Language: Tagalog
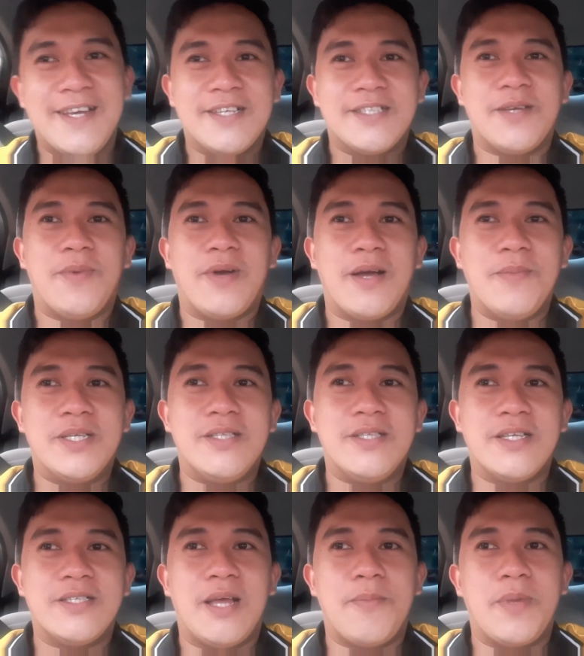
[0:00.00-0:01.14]
sa mga
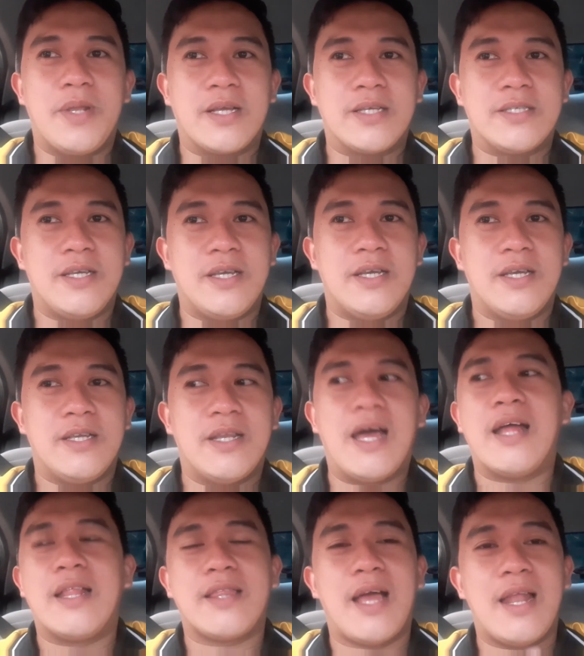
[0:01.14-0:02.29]
business namin kasi
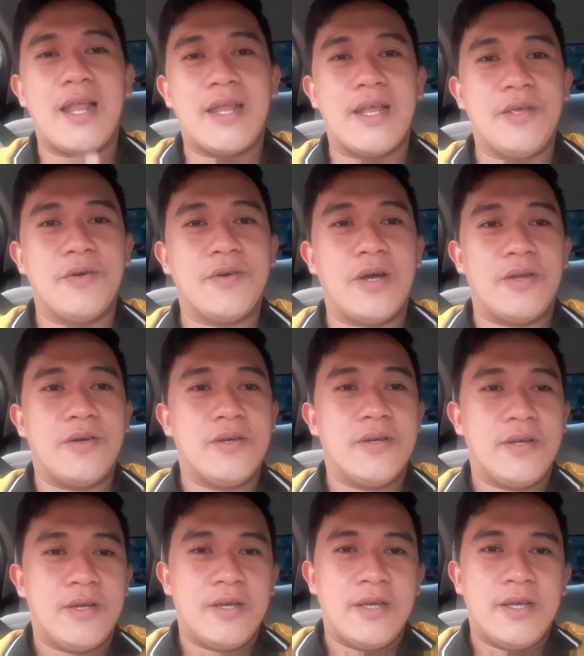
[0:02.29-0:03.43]
naantala na yung ano
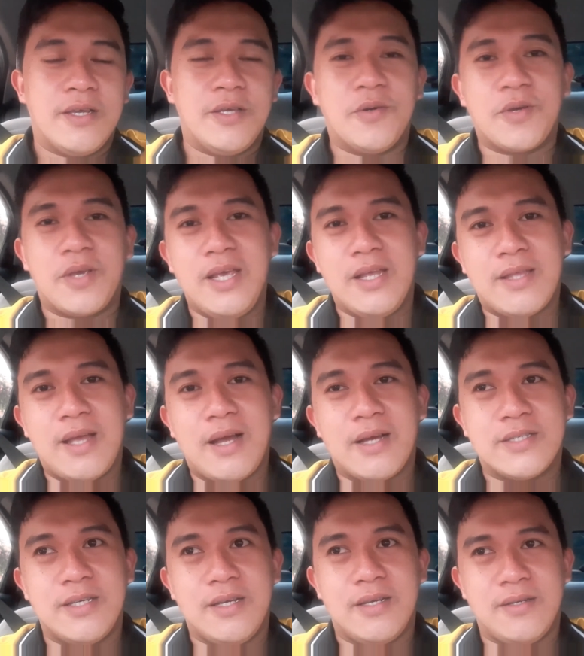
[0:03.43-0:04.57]
yung kita
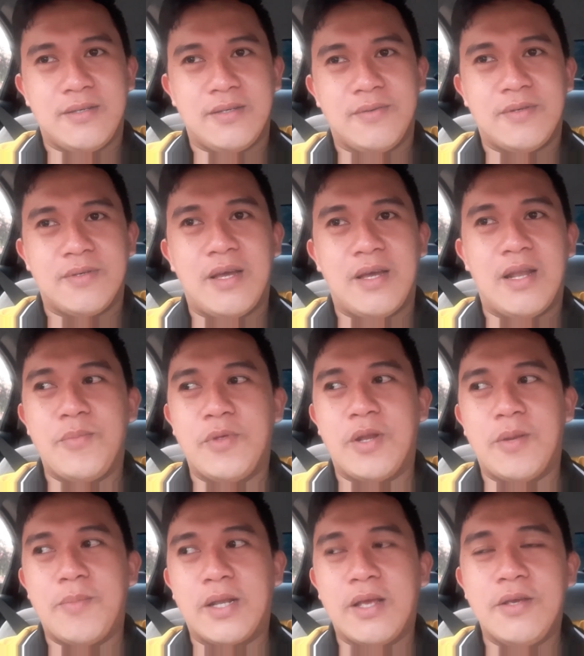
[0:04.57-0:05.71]
kasi alam niyo
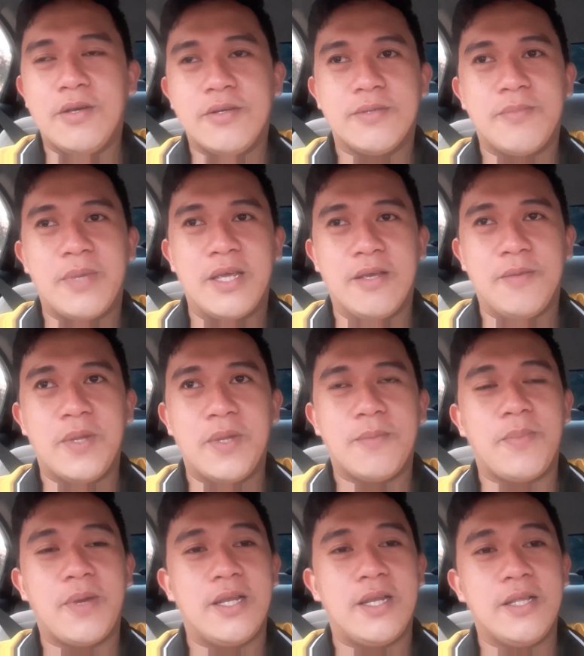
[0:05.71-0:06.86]
naman ngayon mahigpit
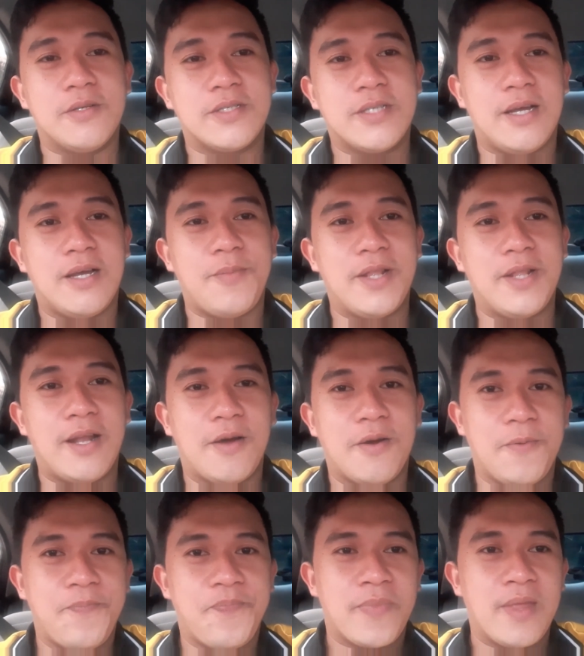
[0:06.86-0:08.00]
pa dito sa
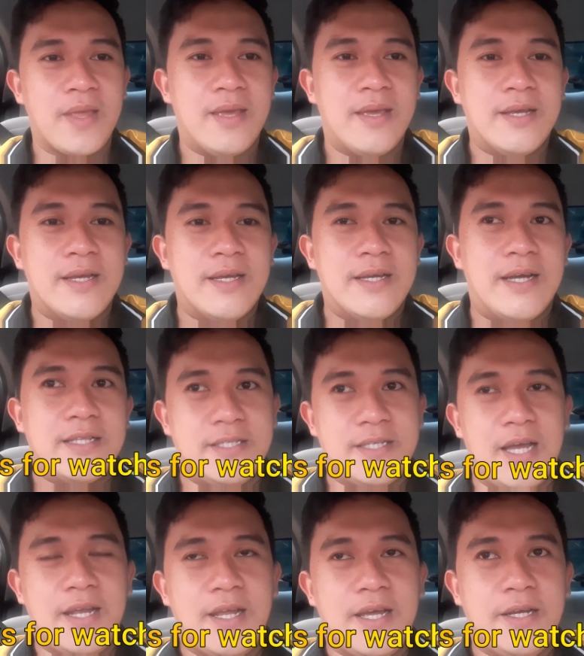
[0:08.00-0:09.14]
Mindanao at
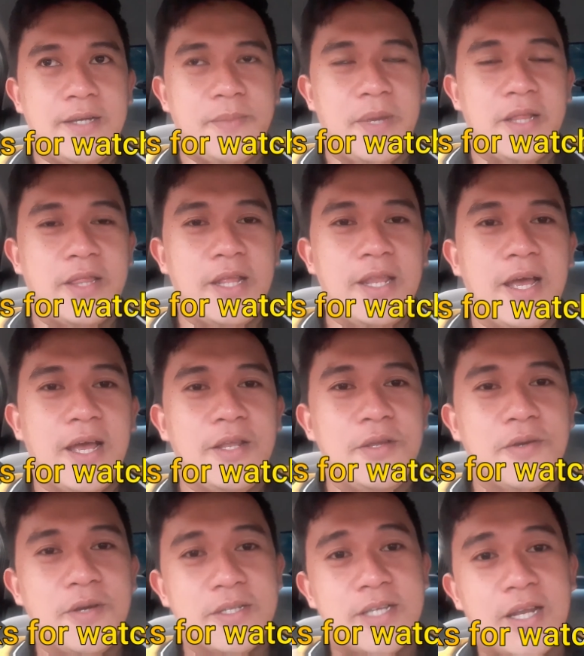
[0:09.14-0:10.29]
sana maintindihan
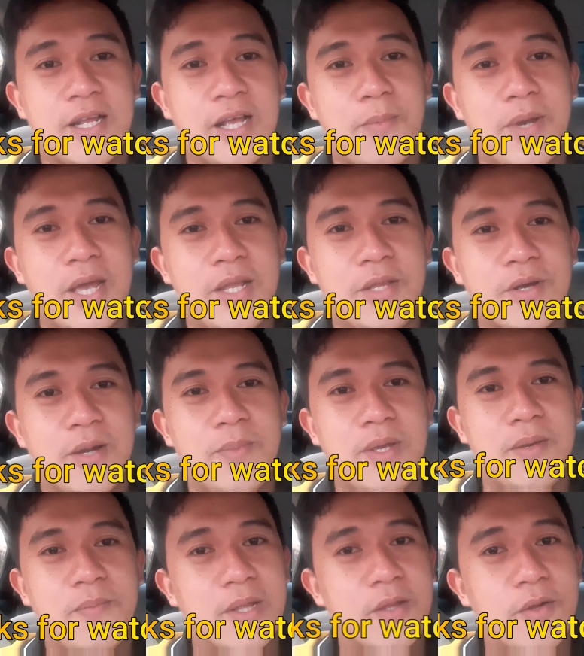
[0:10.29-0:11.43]
nyo at sana gabayan nyo
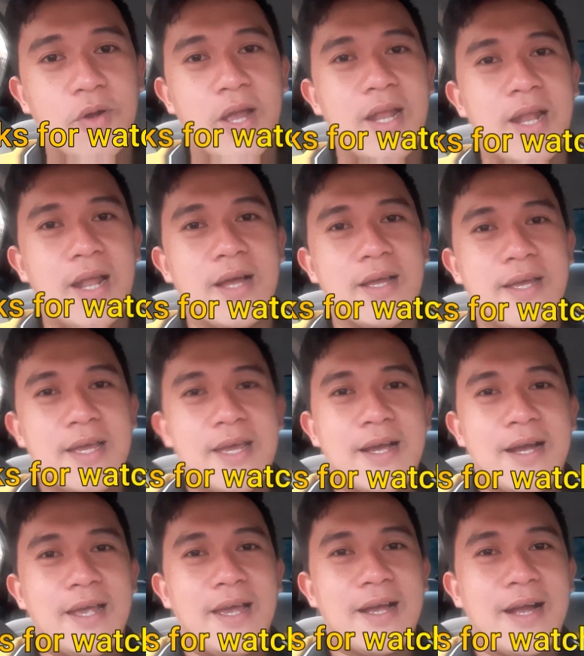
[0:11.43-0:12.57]
kami but okay lang
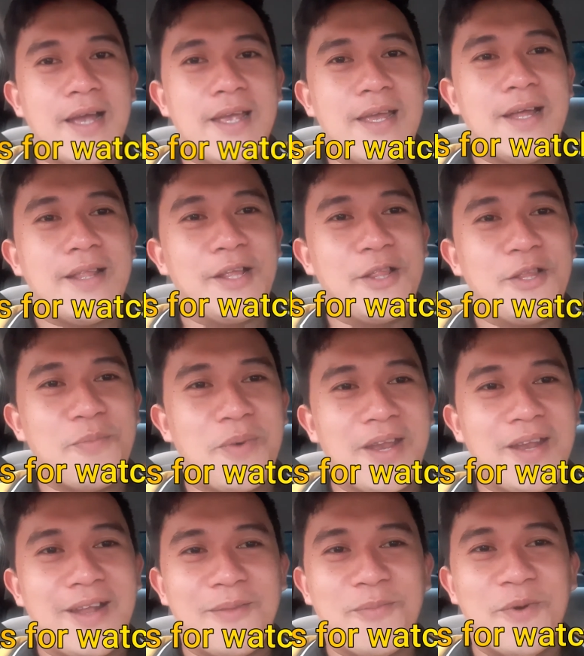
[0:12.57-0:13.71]
kayang kaya dito pa
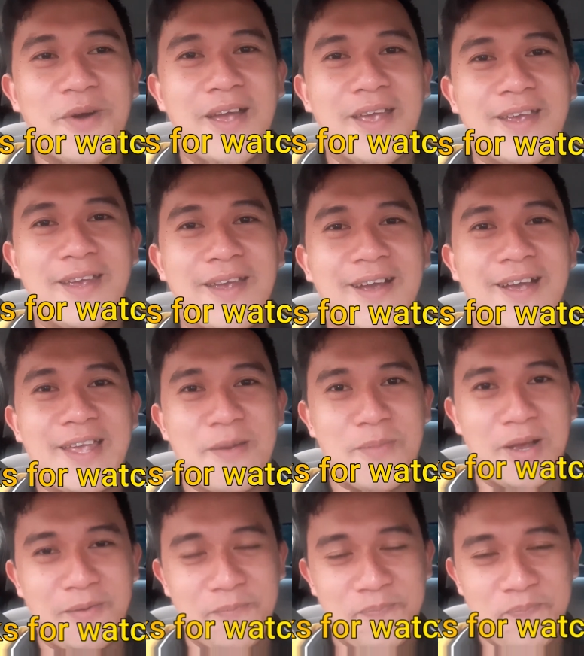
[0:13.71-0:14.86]
rin at buhay kaya mag